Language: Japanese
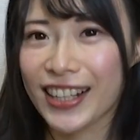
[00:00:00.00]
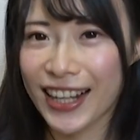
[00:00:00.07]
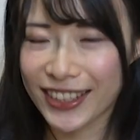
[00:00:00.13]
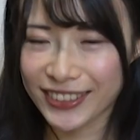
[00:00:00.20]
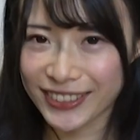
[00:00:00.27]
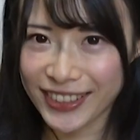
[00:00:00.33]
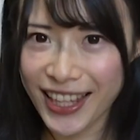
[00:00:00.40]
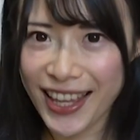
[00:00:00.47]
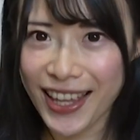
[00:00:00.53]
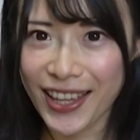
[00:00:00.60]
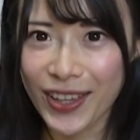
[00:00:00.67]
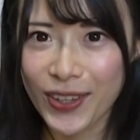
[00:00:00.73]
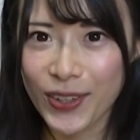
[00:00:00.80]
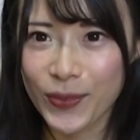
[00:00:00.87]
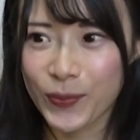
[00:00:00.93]
があるん
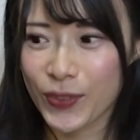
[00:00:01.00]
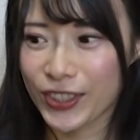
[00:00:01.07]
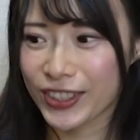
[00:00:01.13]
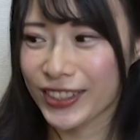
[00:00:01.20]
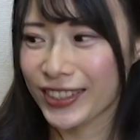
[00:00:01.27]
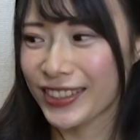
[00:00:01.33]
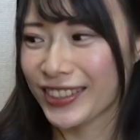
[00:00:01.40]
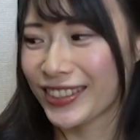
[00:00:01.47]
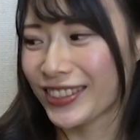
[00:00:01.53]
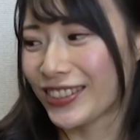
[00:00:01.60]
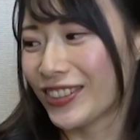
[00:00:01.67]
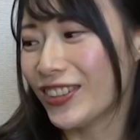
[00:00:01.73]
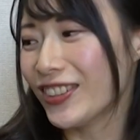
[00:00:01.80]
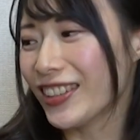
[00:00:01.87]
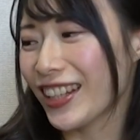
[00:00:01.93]
で、まあ、
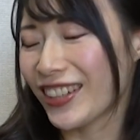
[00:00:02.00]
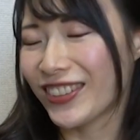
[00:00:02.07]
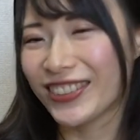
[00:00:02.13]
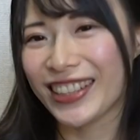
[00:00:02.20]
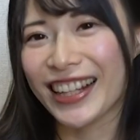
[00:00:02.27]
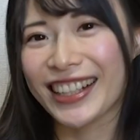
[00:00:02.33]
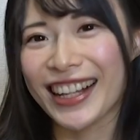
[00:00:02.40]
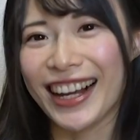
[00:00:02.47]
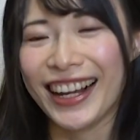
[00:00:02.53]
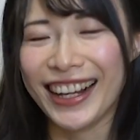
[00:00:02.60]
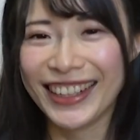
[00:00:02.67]
どうだろうなんか、